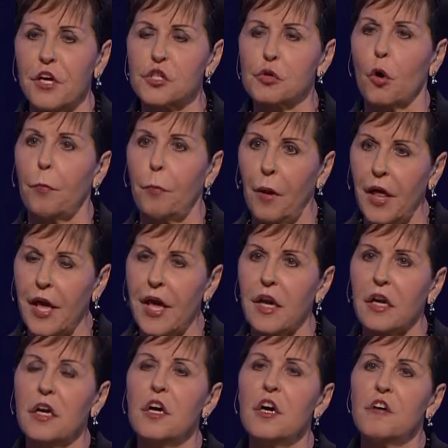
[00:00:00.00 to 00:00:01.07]
pribadi
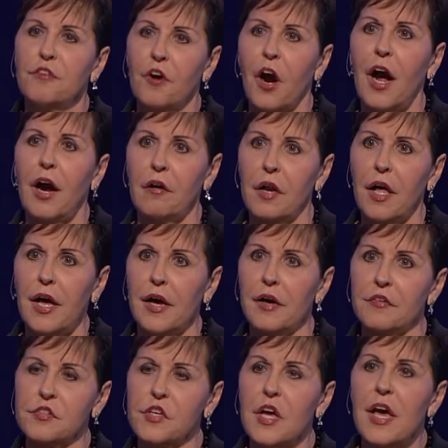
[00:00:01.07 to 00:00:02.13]
dalam hidup kita
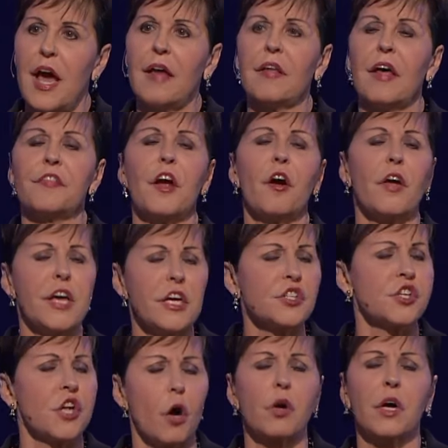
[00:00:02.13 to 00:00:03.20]
dan bahwa tak ada
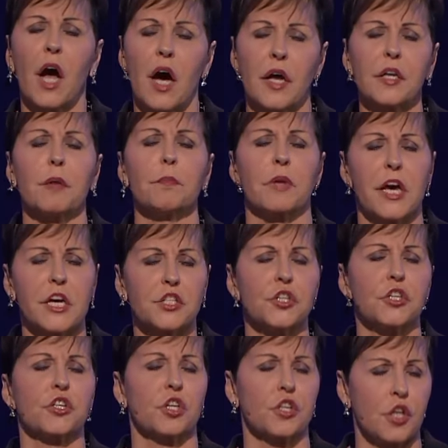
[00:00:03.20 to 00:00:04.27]
penghakiman bagi
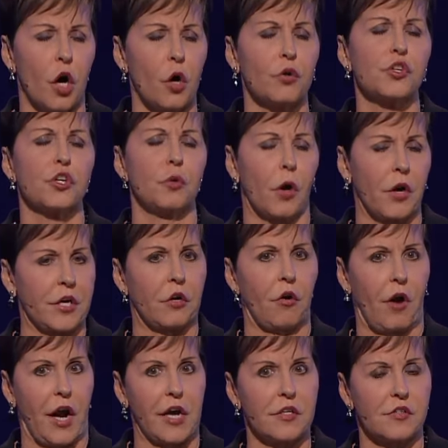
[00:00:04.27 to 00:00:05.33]
siapapun dalam
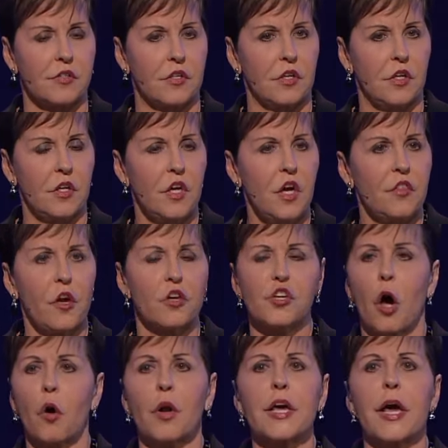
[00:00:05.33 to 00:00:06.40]
Kristus.
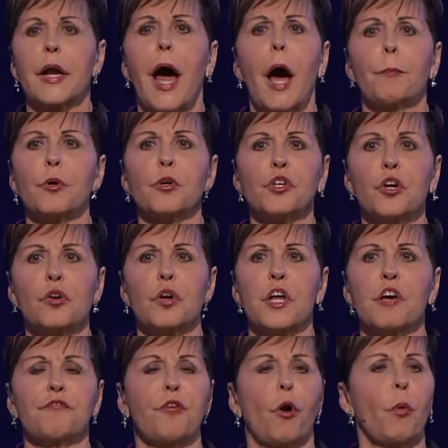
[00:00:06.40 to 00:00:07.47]
Hanya ada
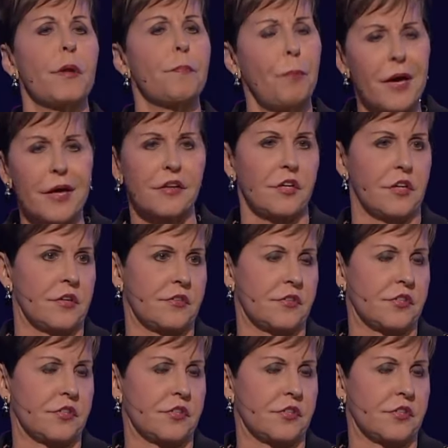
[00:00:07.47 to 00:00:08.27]
kesempatan untuk bertobat.